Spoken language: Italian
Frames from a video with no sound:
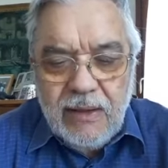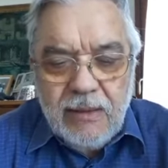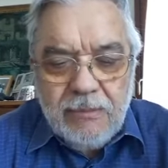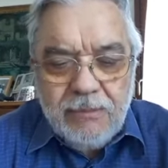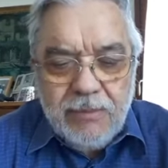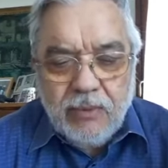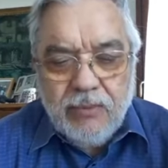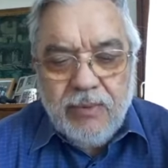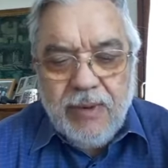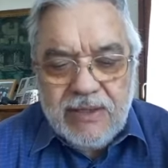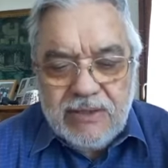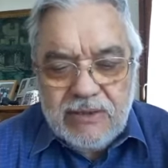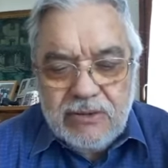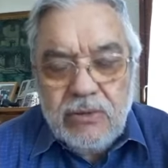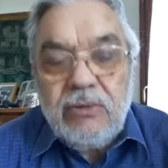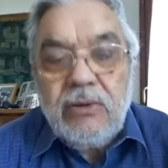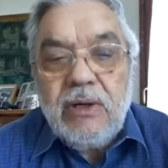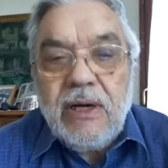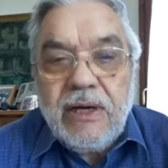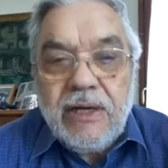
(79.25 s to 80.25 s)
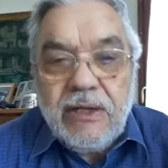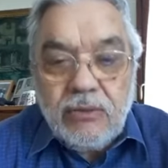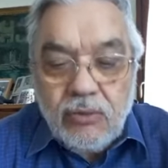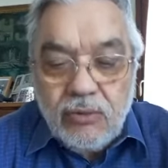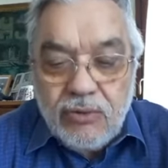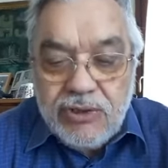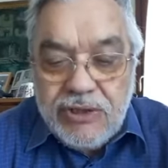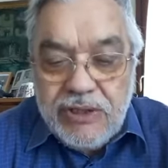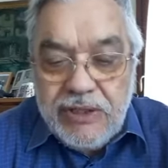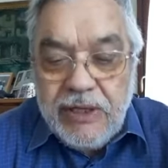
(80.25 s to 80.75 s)
Per questo la
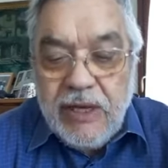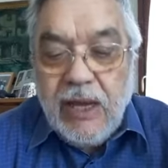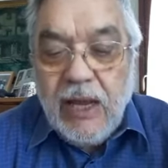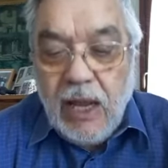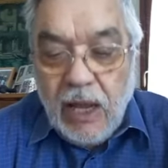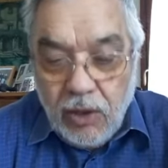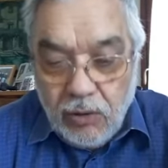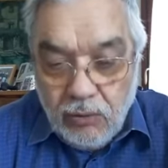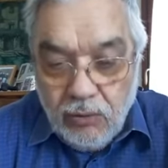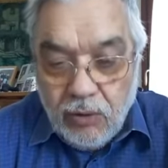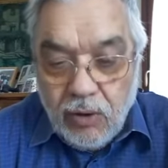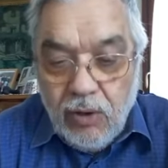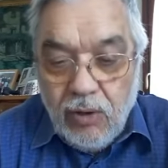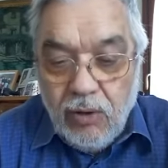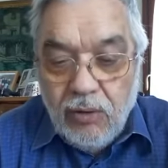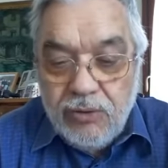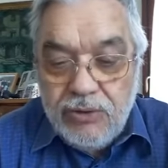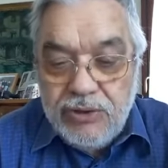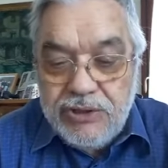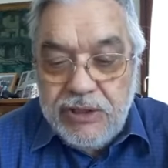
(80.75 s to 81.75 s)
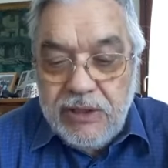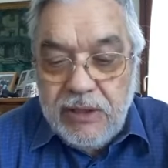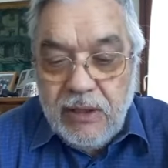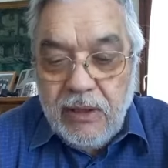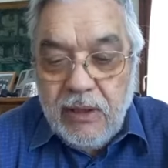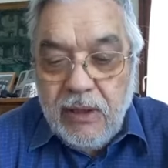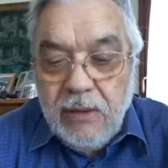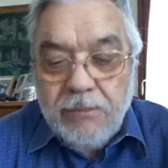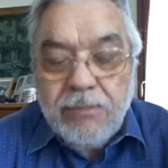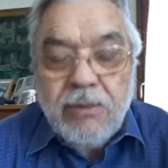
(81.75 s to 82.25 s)
liturgia, ancora oggi,
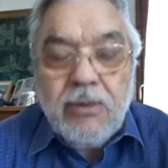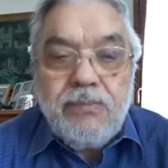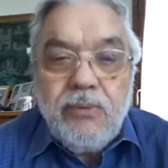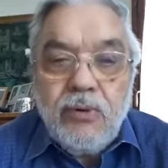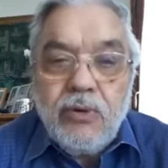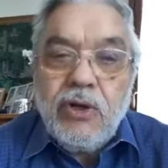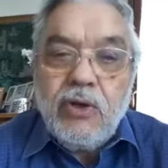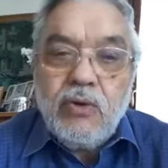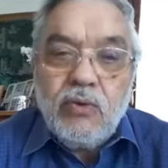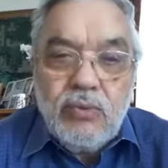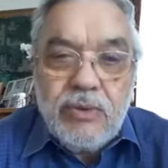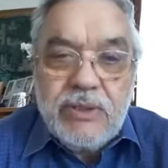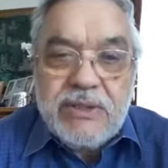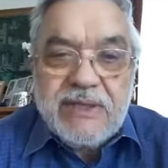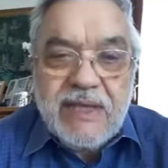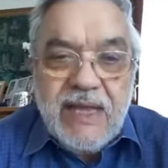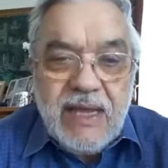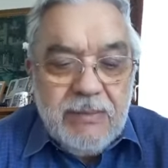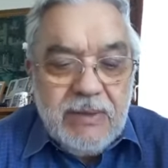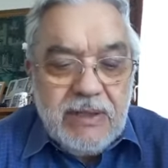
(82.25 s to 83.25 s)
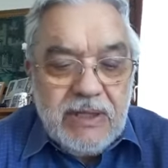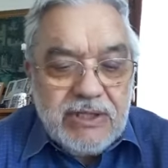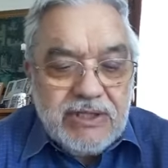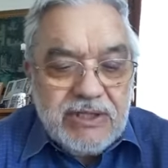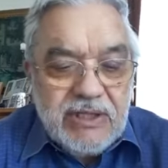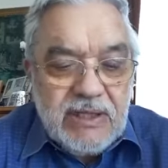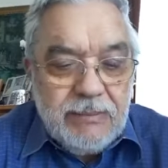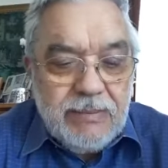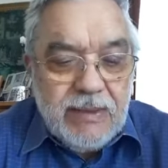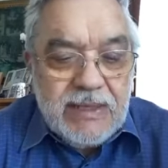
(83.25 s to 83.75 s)
propone due schemi di
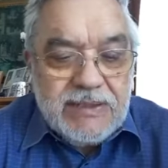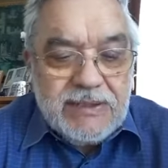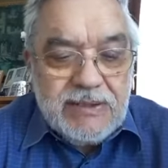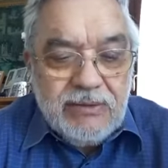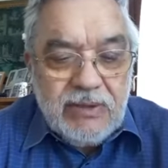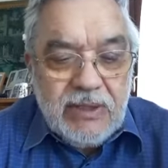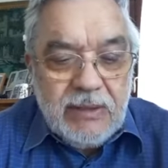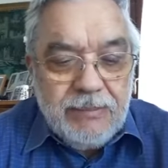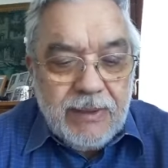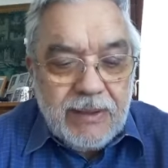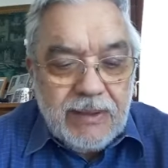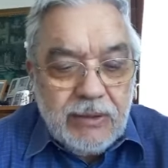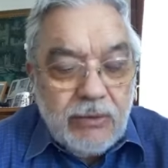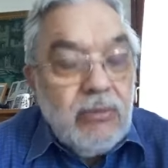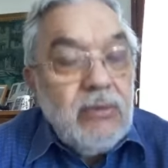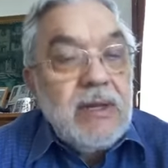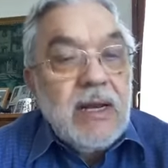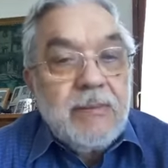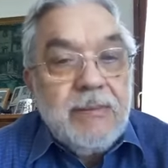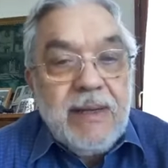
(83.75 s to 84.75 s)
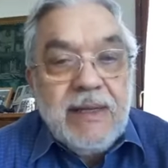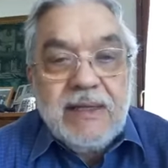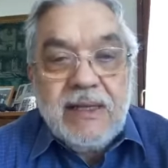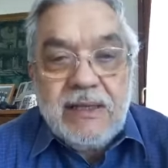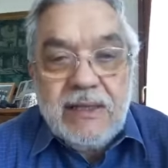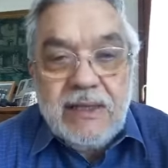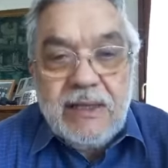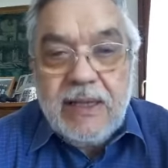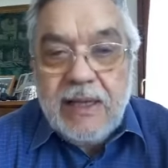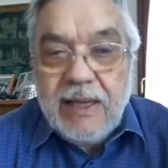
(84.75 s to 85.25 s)
celebrazione particolarmente
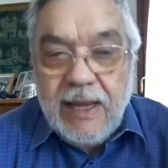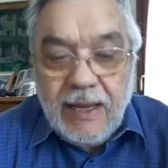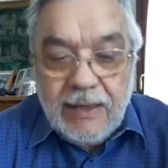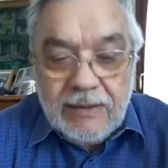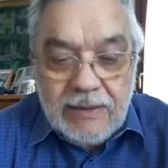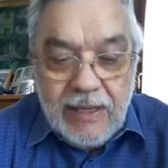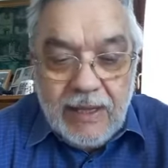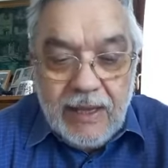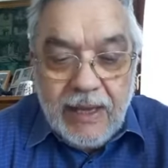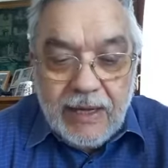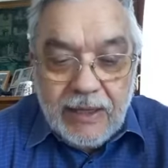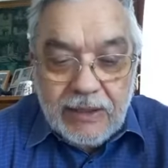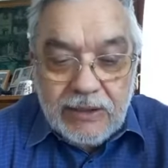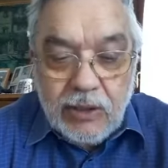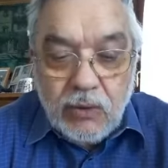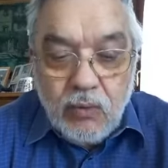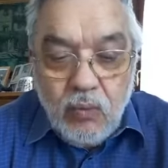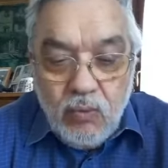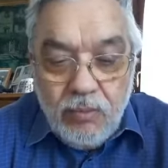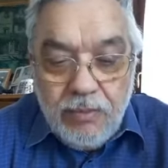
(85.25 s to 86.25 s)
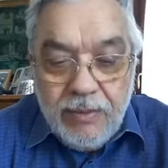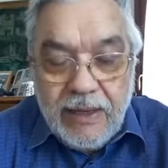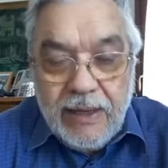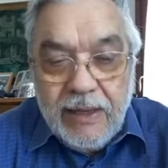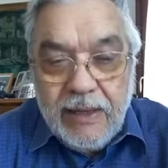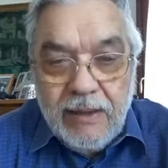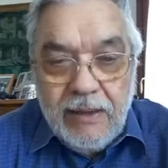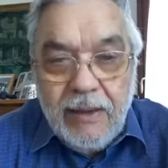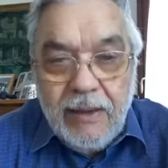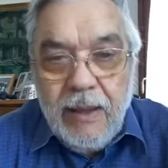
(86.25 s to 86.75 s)
dedicati ai catecumeni,
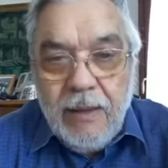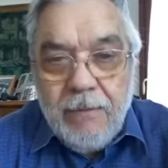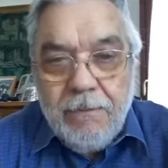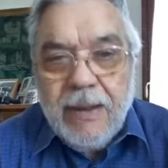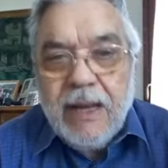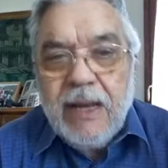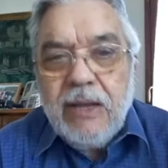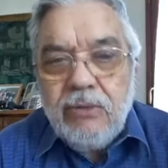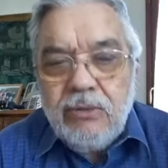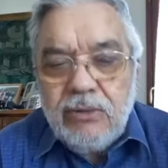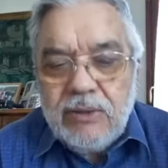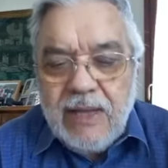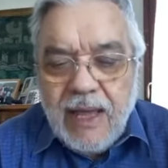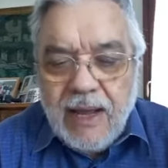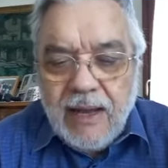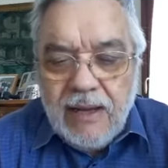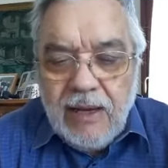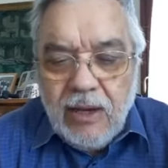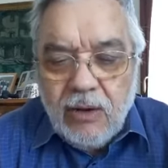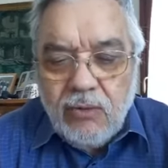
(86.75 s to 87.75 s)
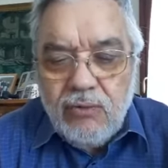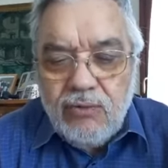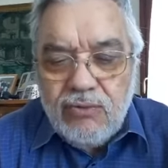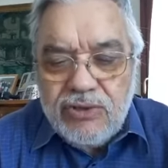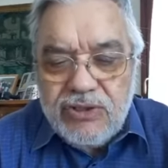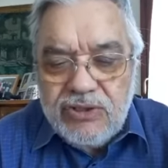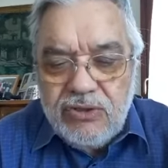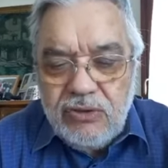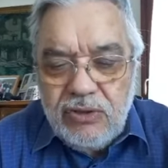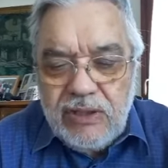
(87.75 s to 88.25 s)
per aiutarli a
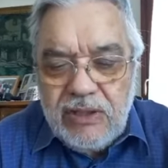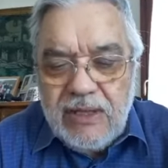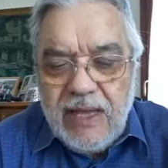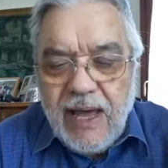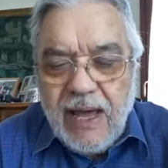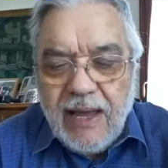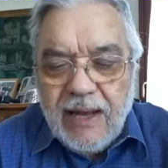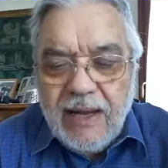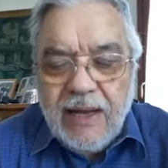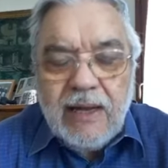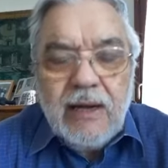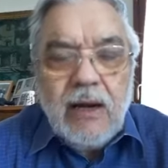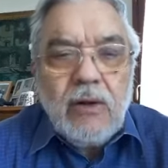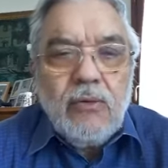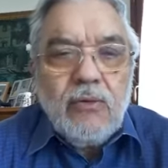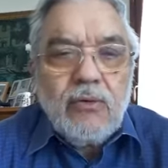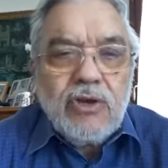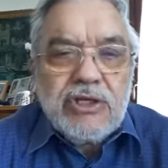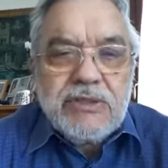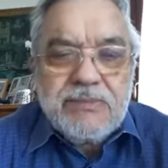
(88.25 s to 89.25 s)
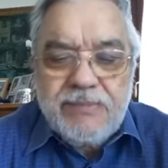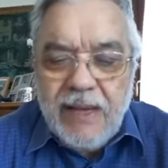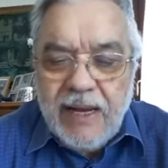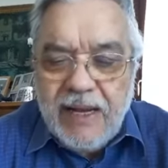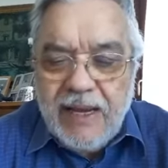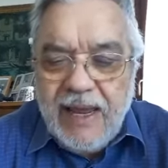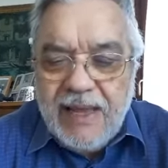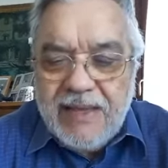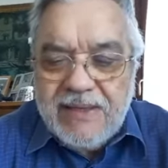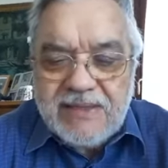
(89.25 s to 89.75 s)
consolidare la loro
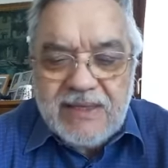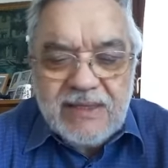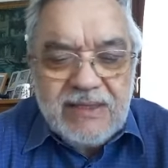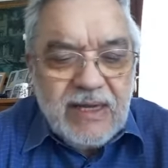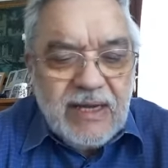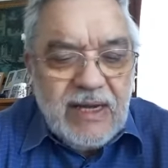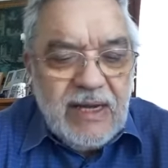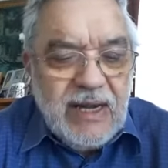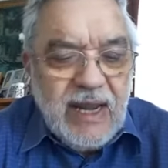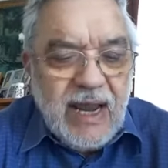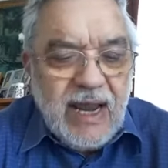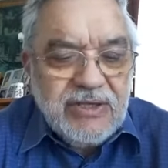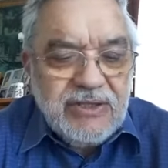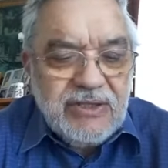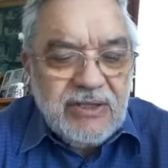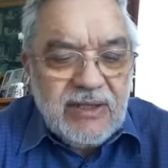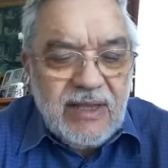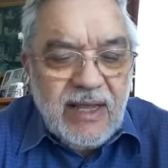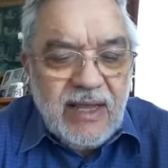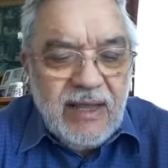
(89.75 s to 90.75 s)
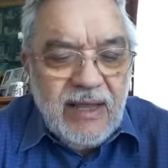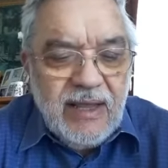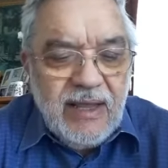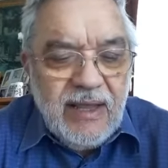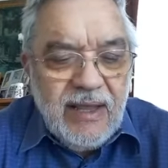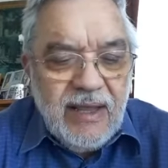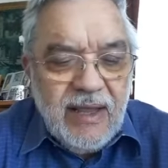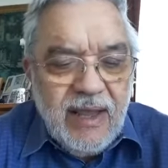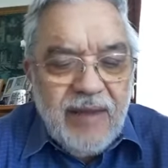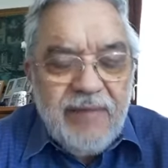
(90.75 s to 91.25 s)
esperienza di rinascita
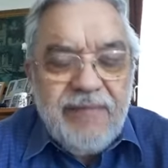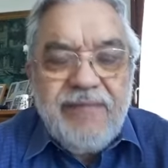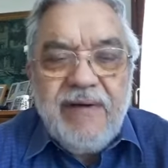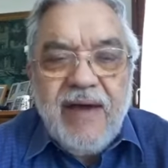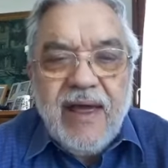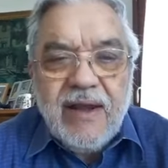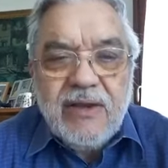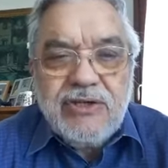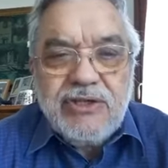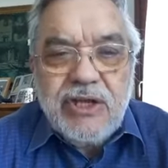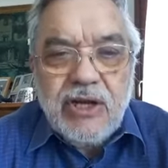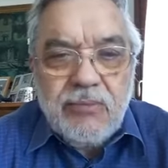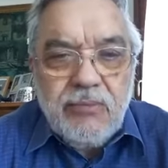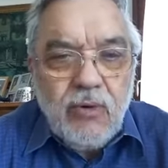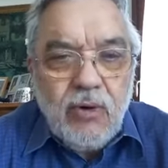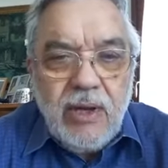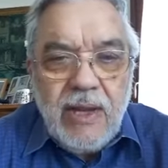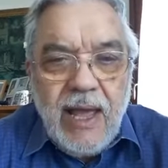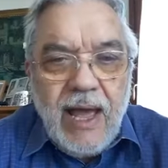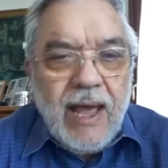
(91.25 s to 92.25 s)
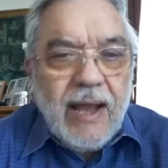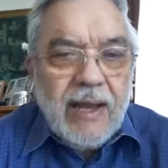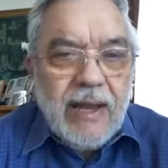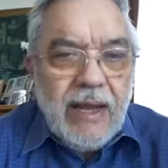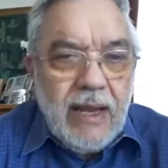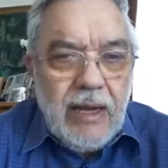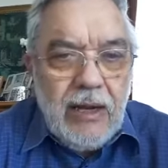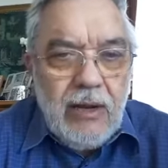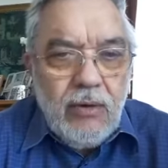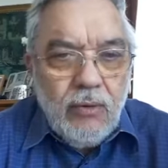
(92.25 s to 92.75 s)
e far germogliare
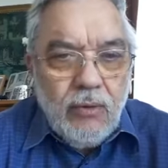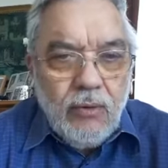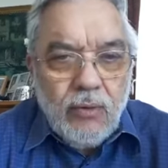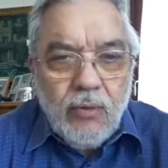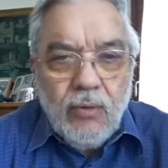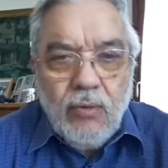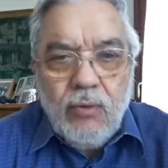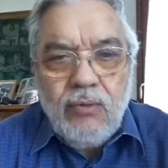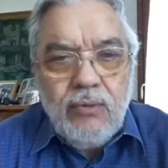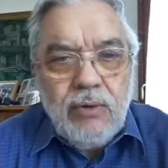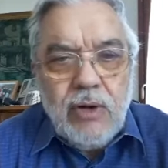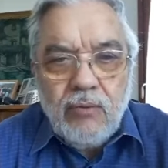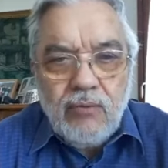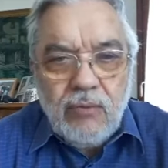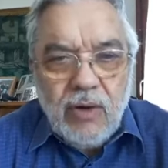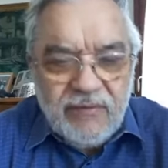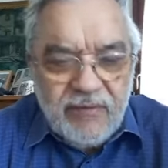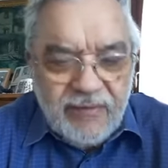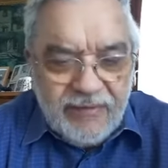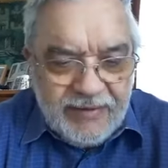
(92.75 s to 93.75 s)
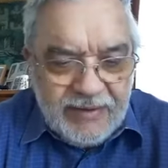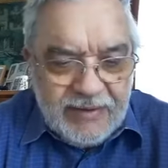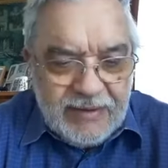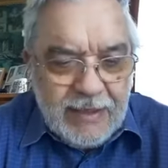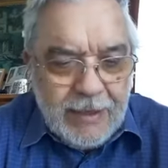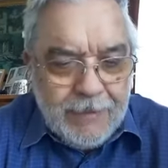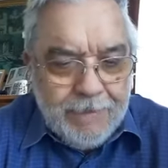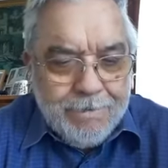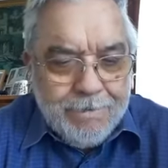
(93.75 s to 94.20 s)
in loro una nuova vita.